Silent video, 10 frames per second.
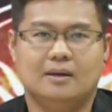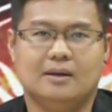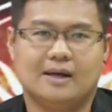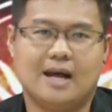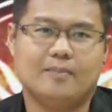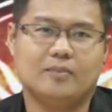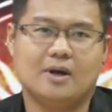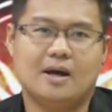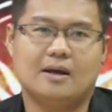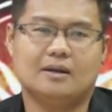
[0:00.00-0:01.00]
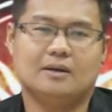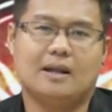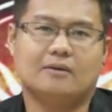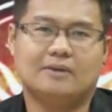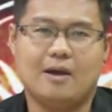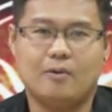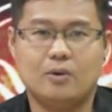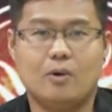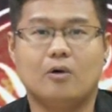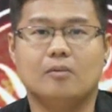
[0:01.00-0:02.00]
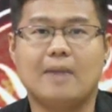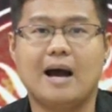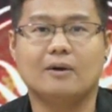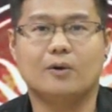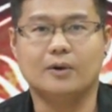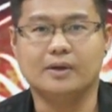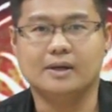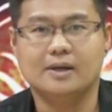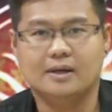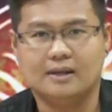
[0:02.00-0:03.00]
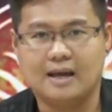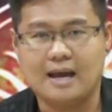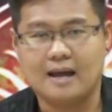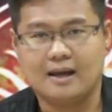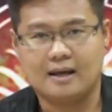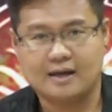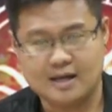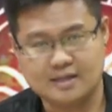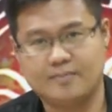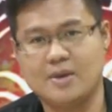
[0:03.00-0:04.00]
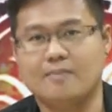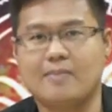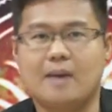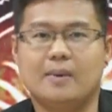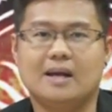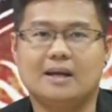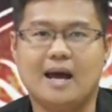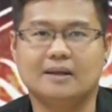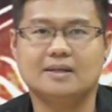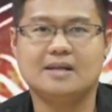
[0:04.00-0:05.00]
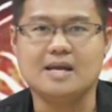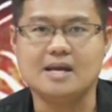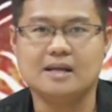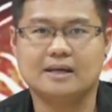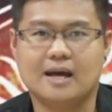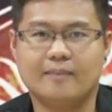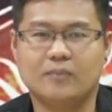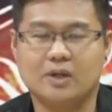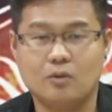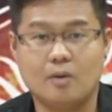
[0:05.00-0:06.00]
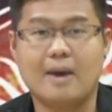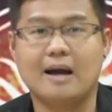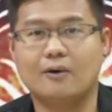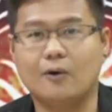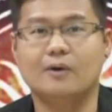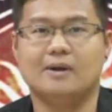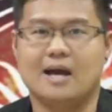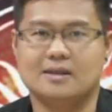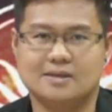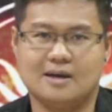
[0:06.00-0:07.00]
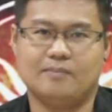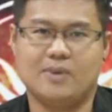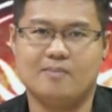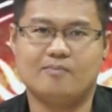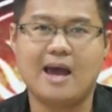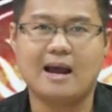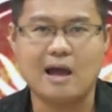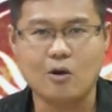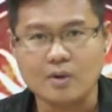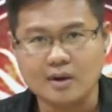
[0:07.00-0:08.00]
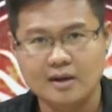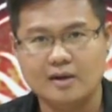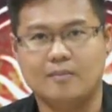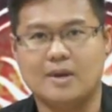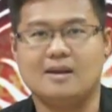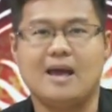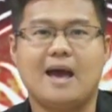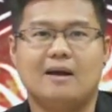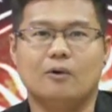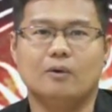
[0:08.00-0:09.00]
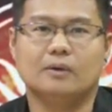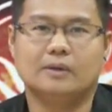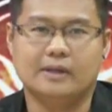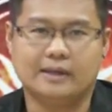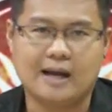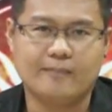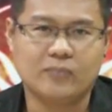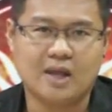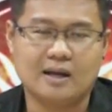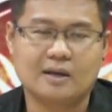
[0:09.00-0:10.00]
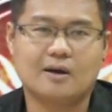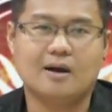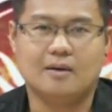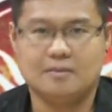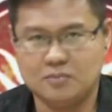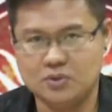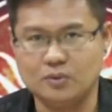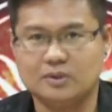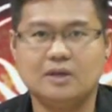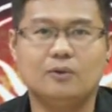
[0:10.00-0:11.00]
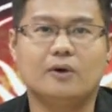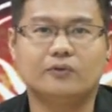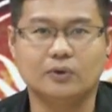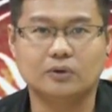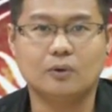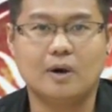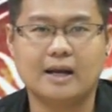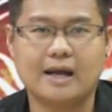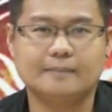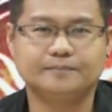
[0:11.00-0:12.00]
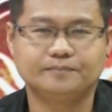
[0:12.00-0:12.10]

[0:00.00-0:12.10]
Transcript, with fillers: นะครับนะแล้วแต่ว่าดวงของบางคนนะอาจจะเปลี่ยนแปลงไปในทางที่ดีนะครับ ในดวงบางคนอาจจะเปลี่ยนแปลงแล้วมันแย่ลงนะครับ อันนั้นก็อยู่ที่ดวงส่วนตัวนะครับ